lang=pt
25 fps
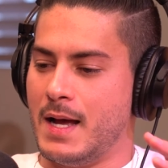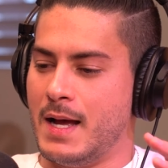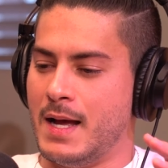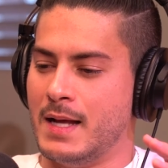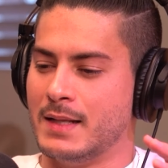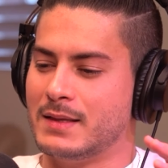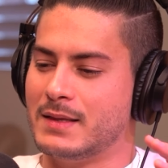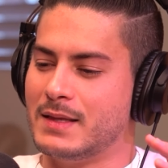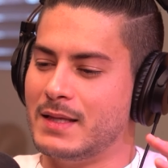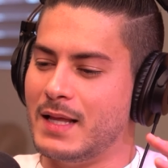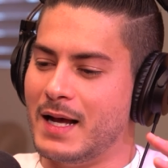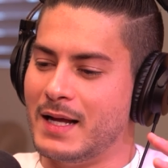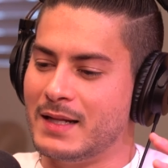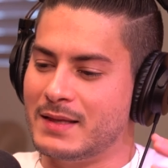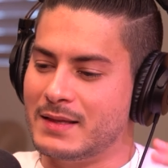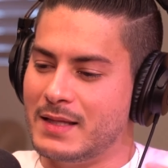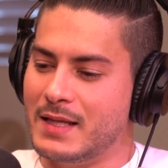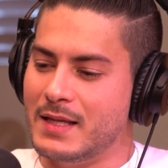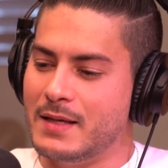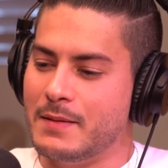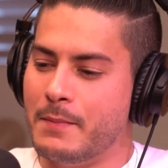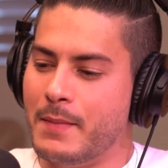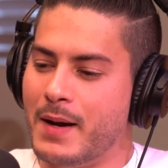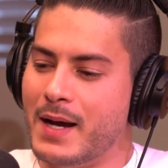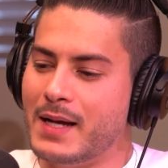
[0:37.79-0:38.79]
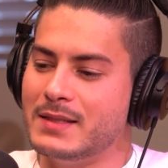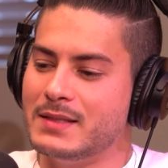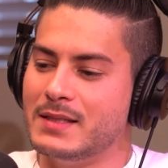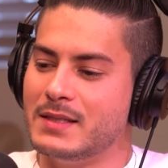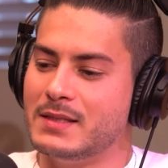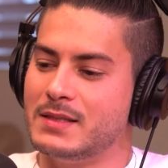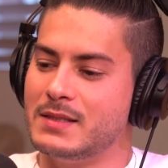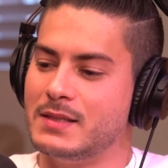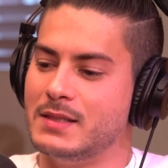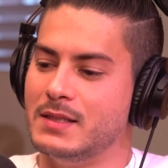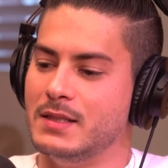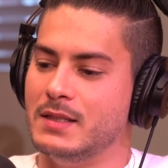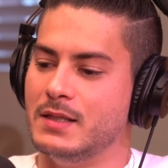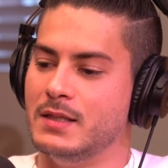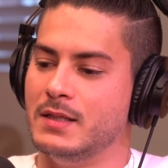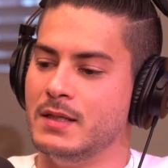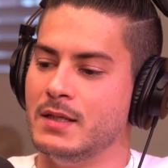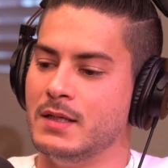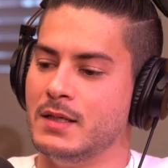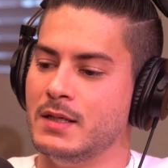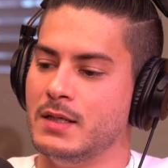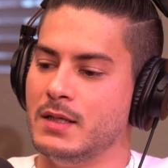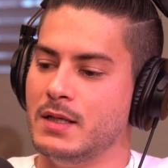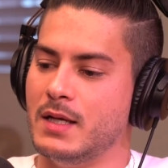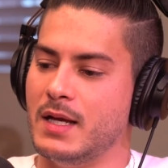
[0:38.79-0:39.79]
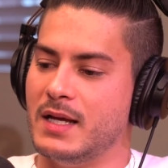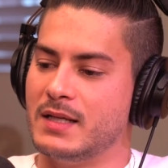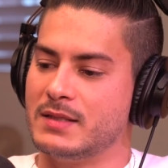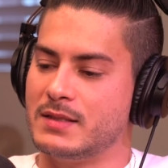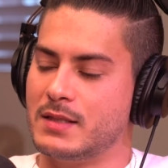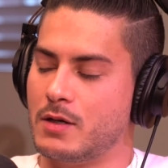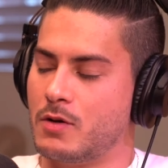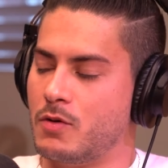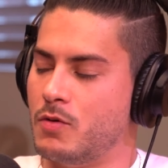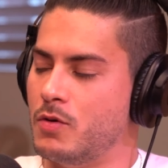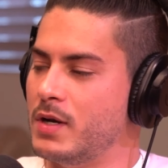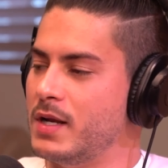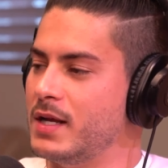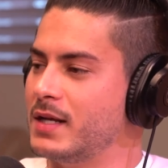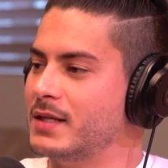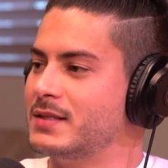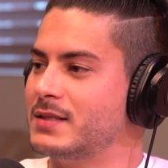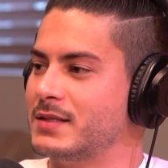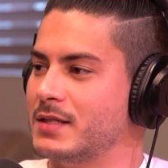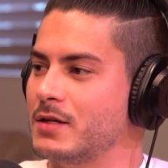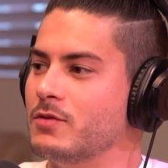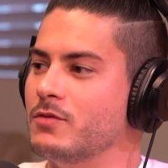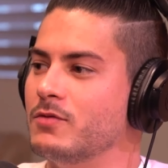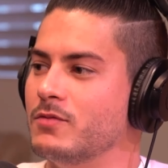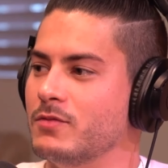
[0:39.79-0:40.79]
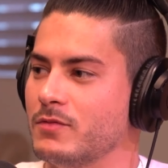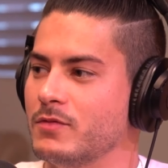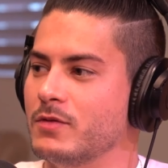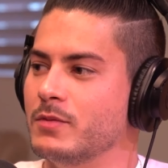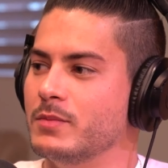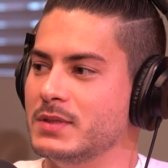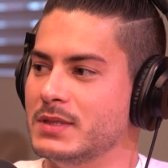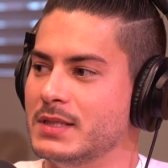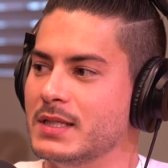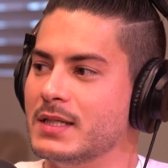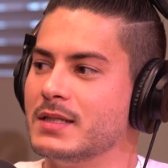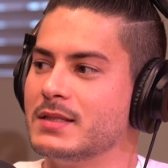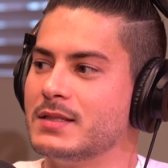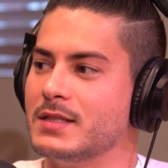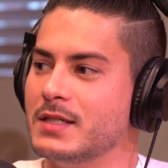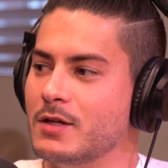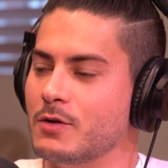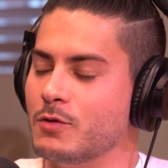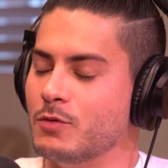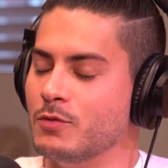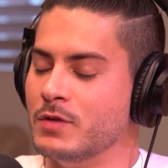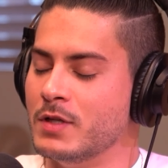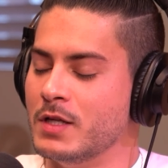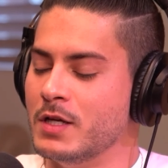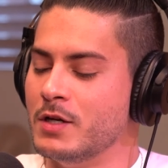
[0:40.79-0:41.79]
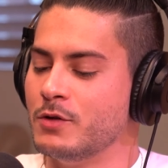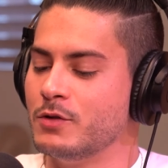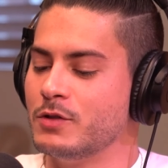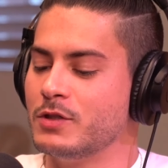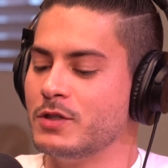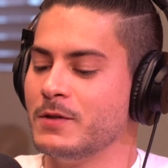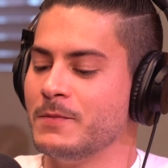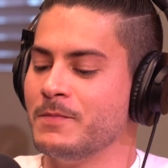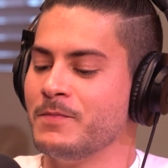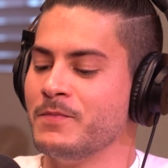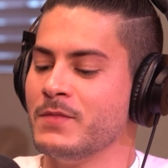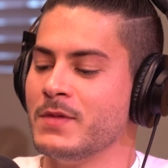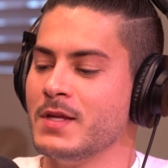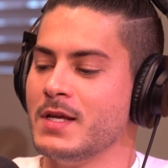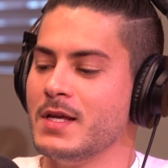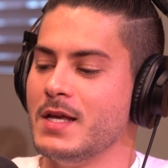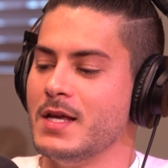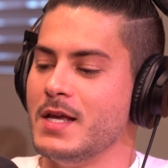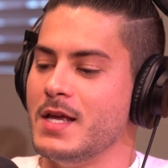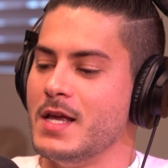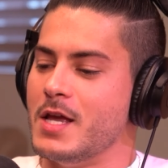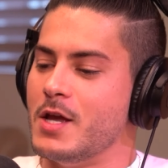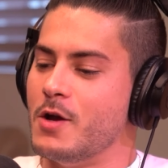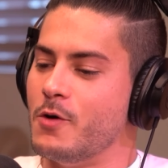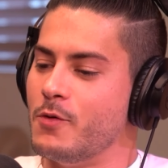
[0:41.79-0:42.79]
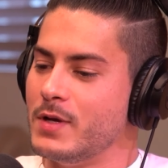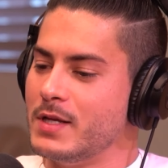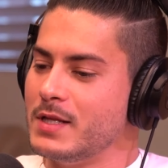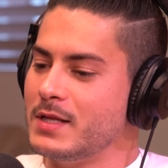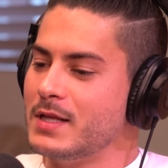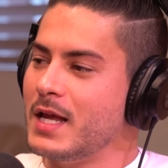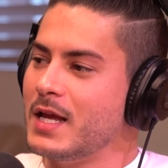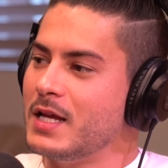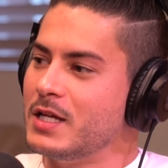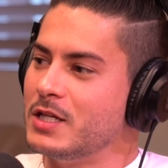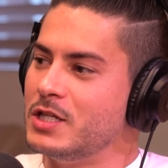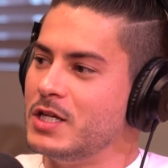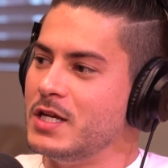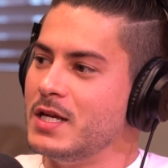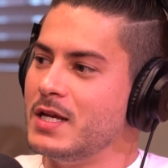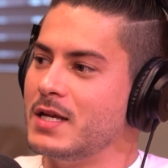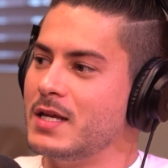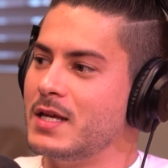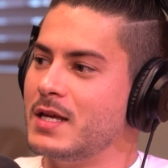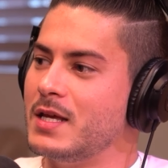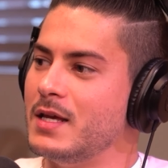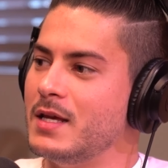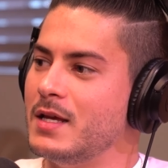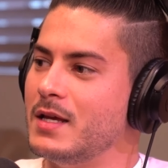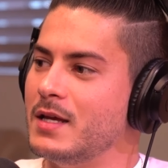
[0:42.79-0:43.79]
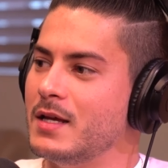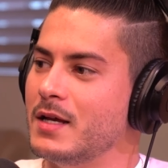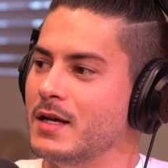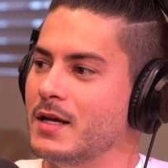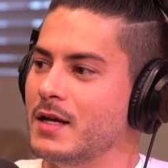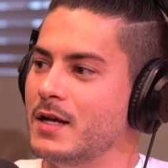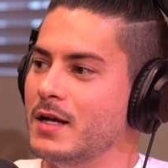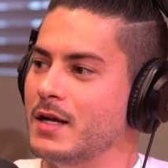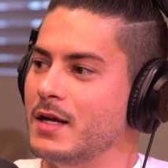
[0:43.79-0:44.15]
a, a, ter mais esse essa conexão, vamos dizer assim, com Deus, eu entendi que